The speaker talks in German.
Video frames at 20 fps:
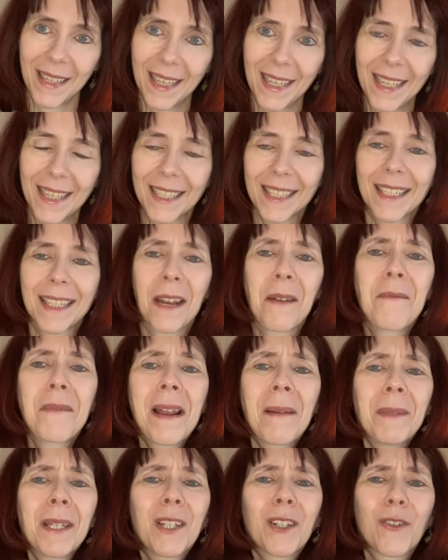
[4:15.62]
Es ist ein
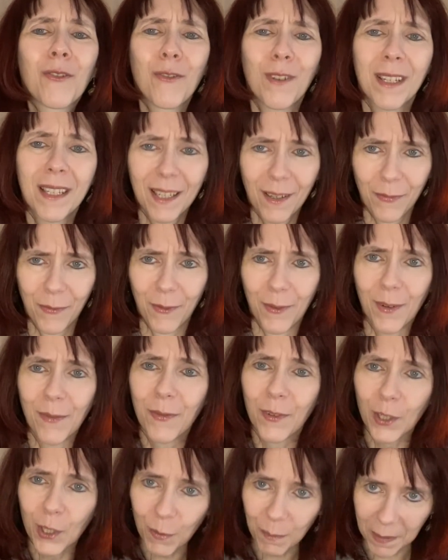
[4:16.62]
unheimlich schönes Gefühl
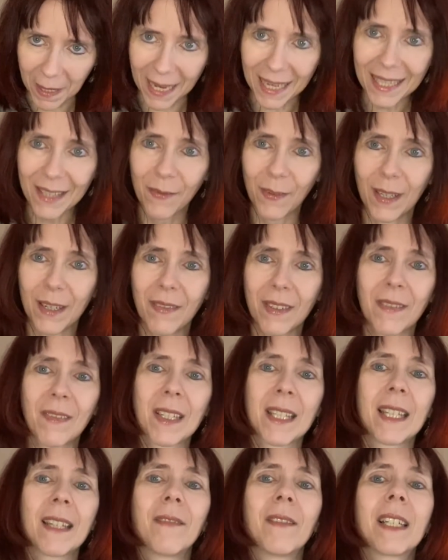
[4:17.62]
für Spaß, für etwas,
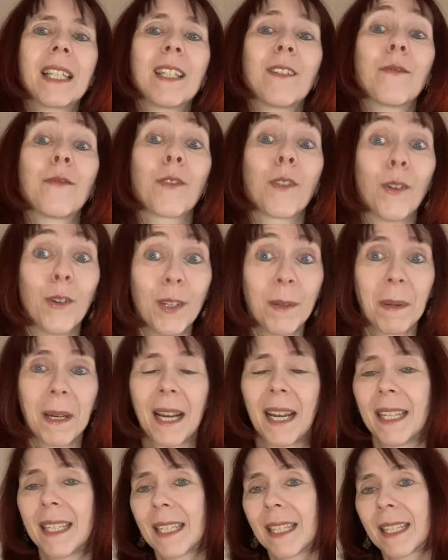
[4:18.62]
was dir wirklich Freude
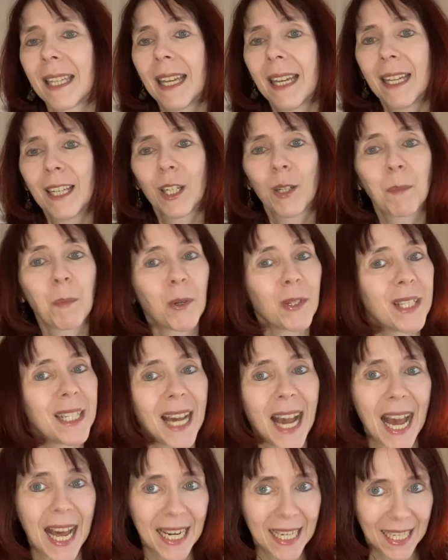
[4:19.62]
bereitet,
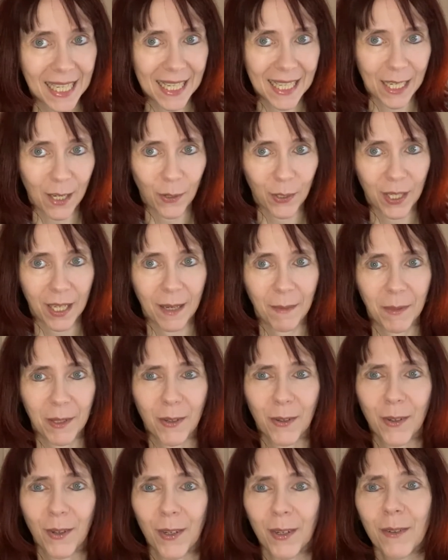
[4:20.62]
spontan Geld ausgeben
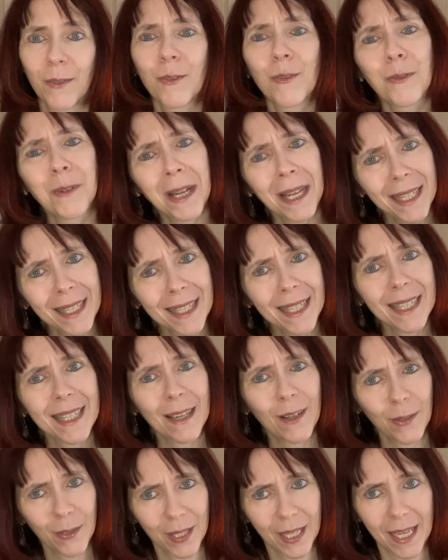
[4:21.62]
zu können. Und du kannst das
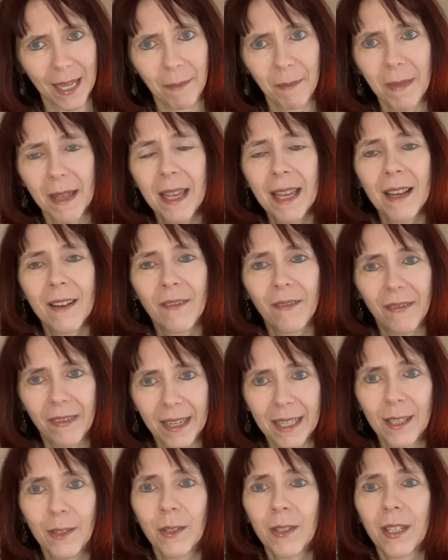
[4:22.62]
ausgeben,
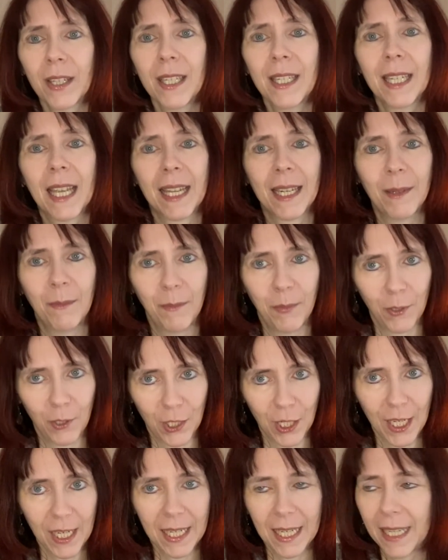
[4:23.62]
weil es in deinem
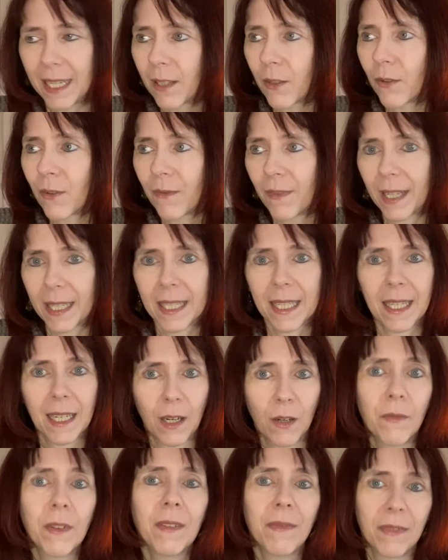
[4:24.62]
Budget liegt und du weißt
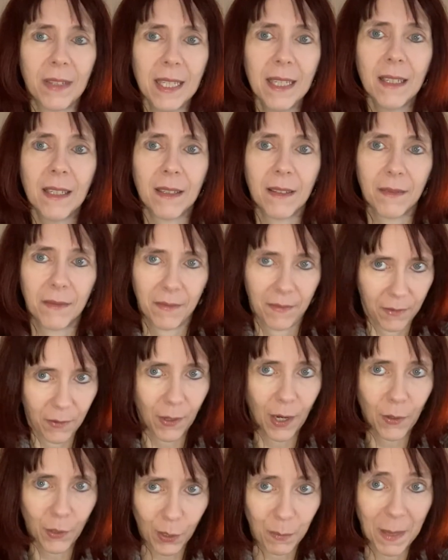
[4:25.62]
genau, wie viel du
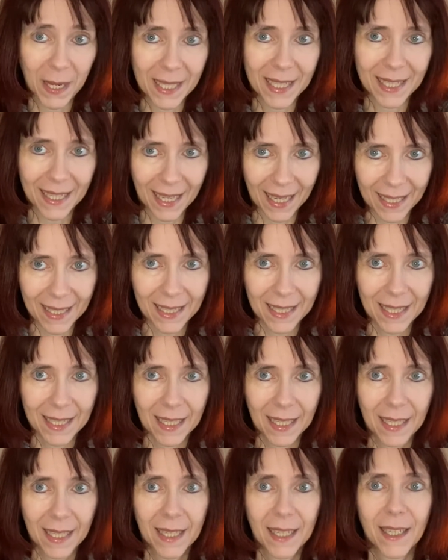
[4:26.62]
rausschmeißen kannst,
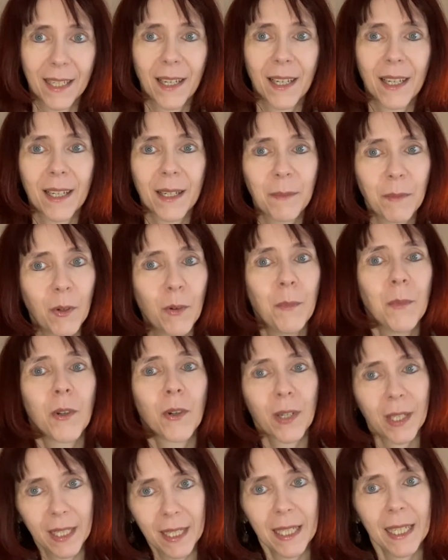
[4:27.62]
ähm, um
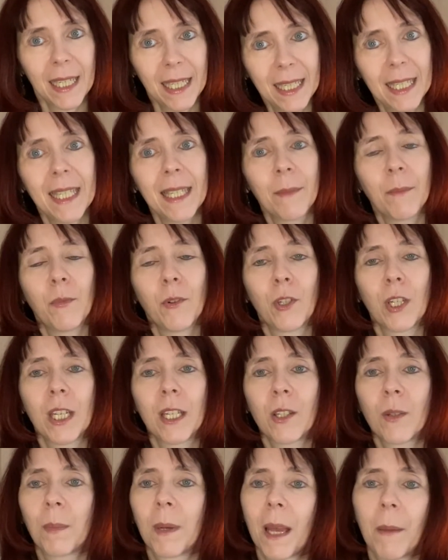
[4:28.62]
noch in, in diesem
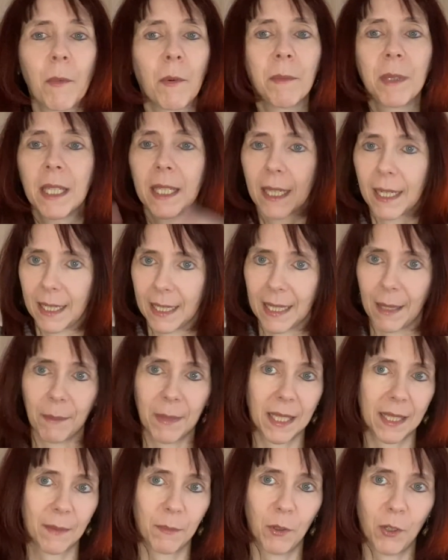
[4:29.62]
Budget zu bleiben, um nicht dein
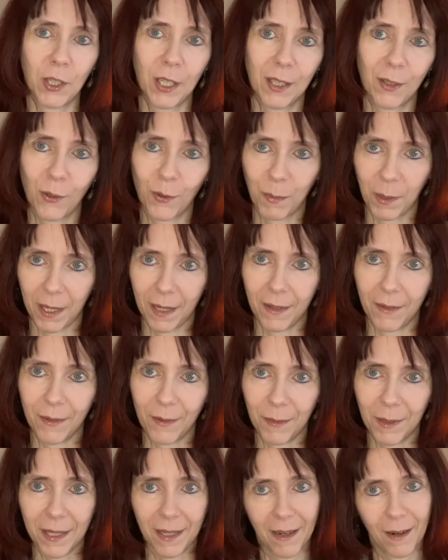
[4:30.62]
gesamtes Budget zu sprengen und
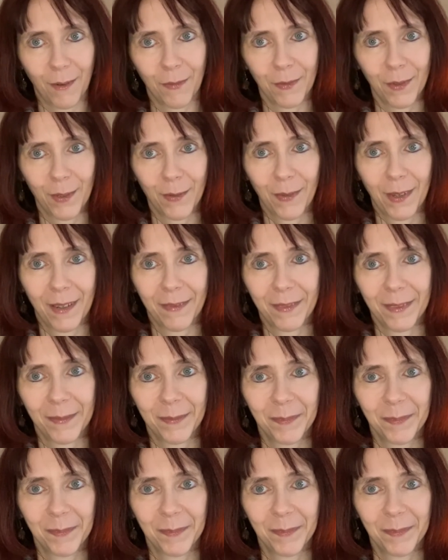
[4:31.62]
über den Haufen zu werfen.